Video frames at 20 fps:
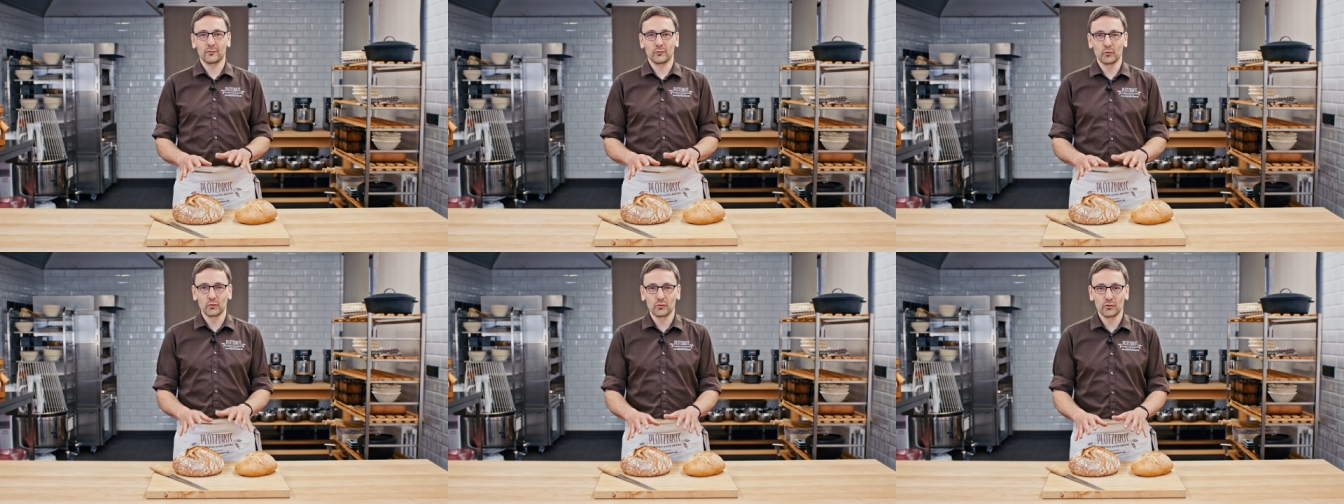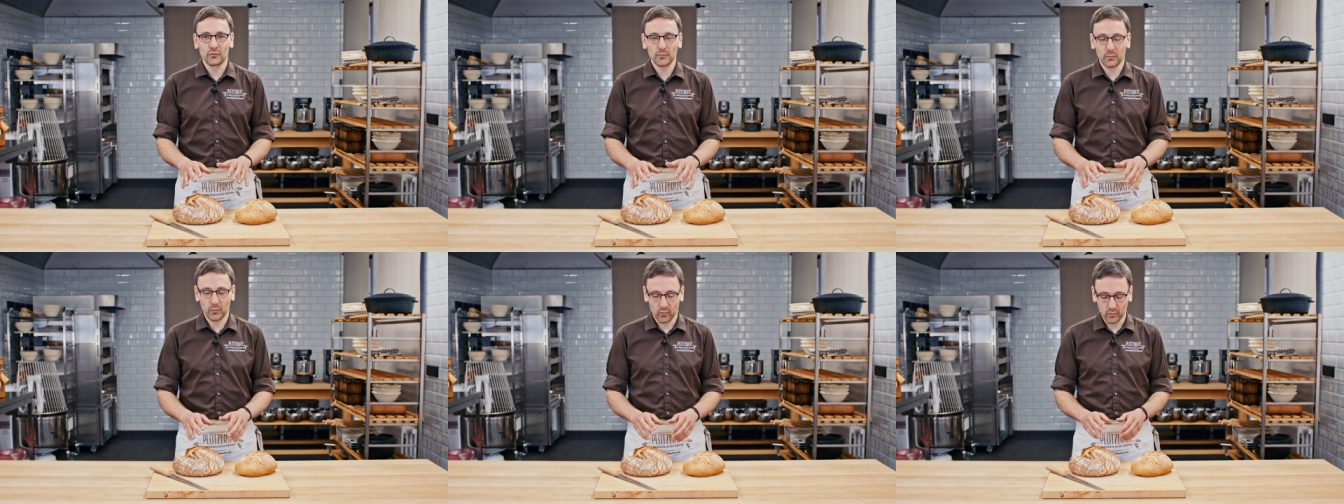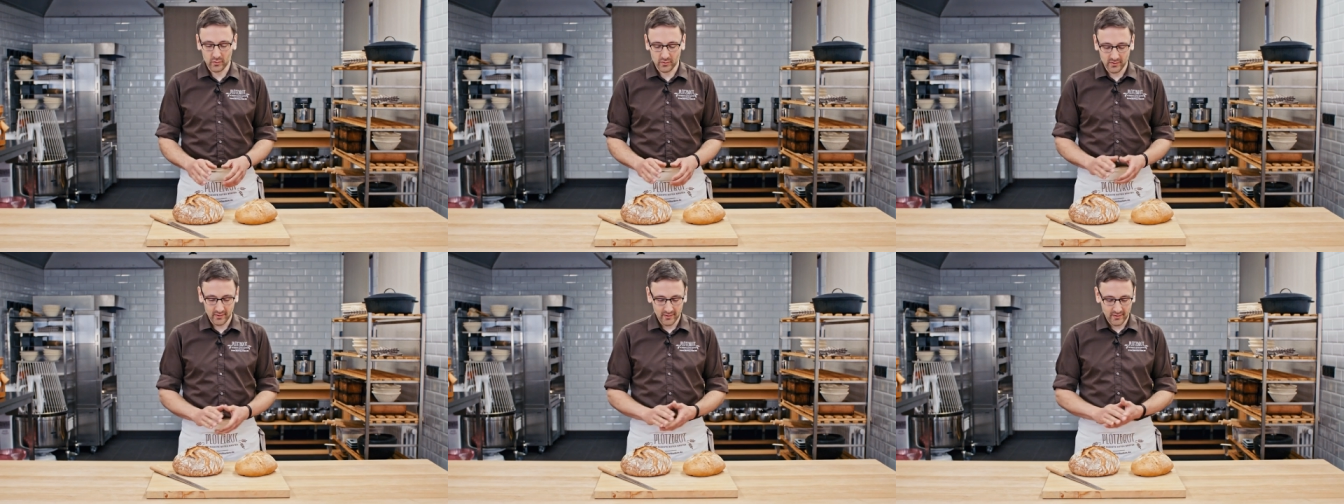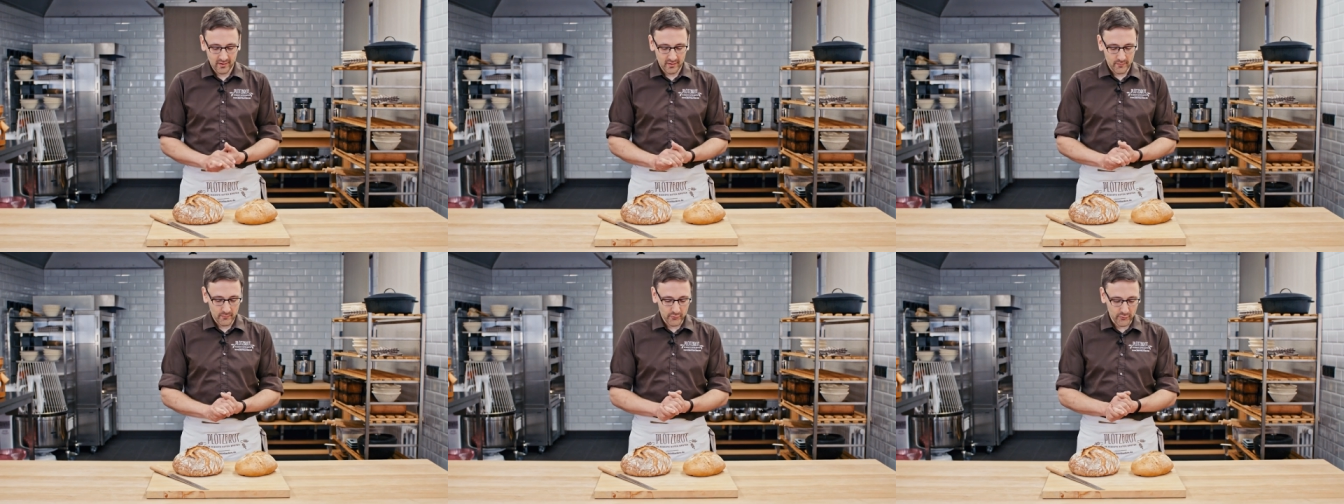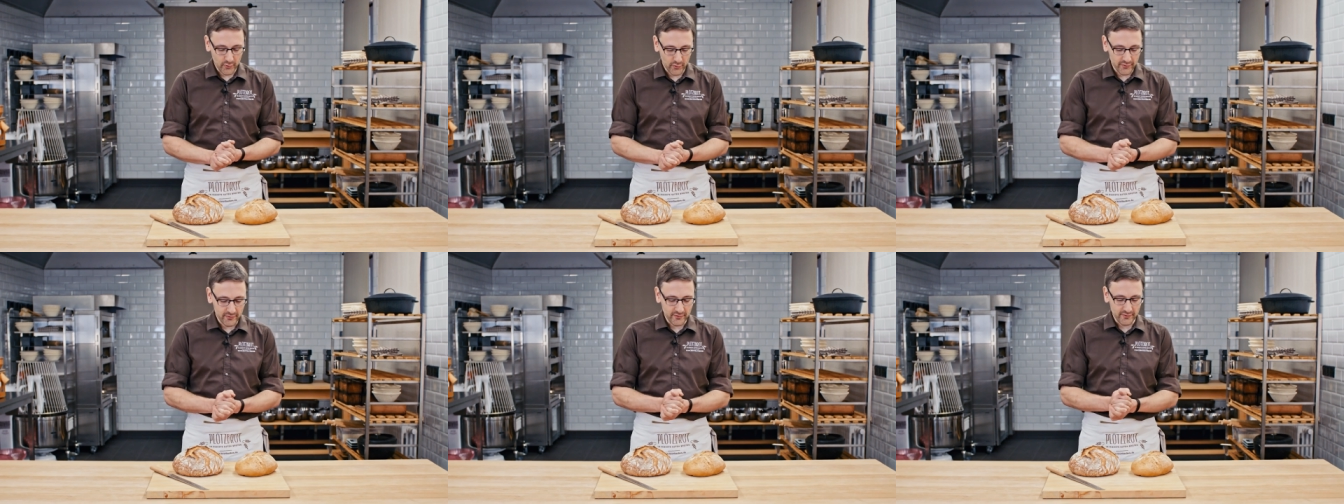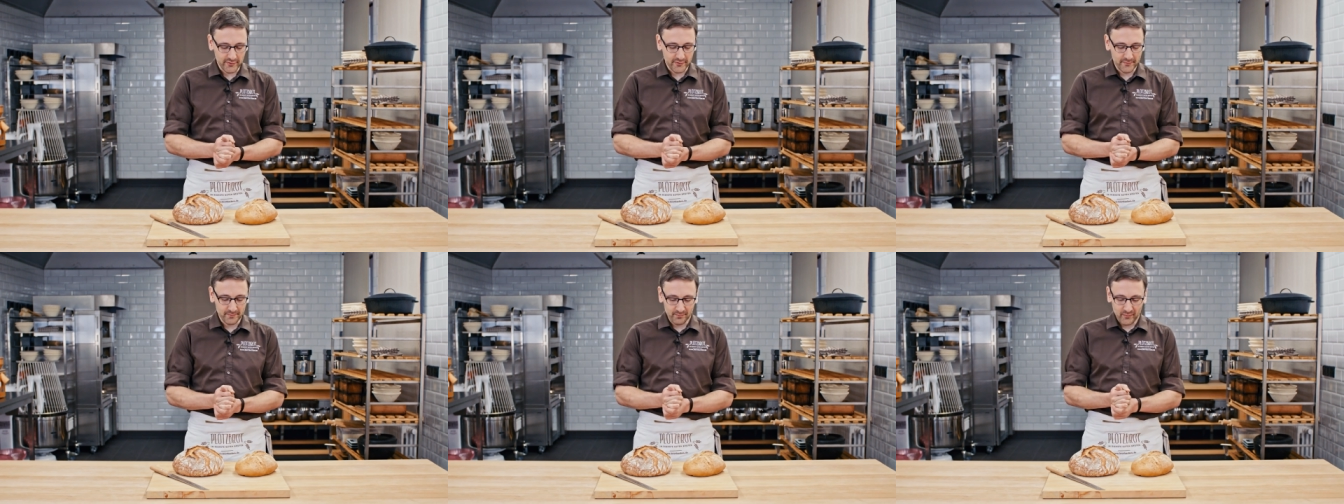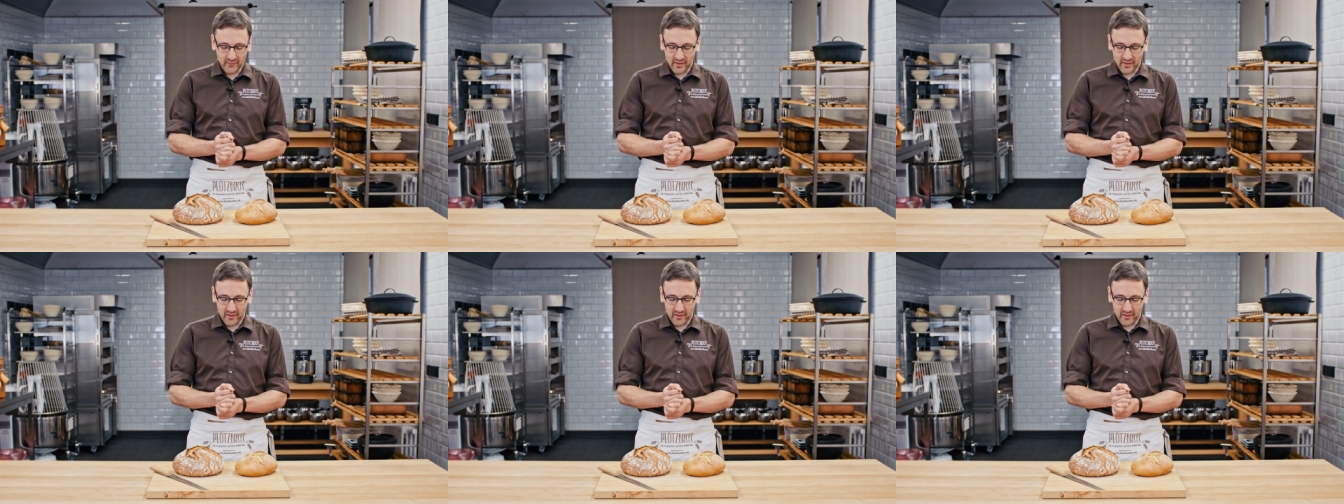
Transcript: ein gutes Brot bedeutet.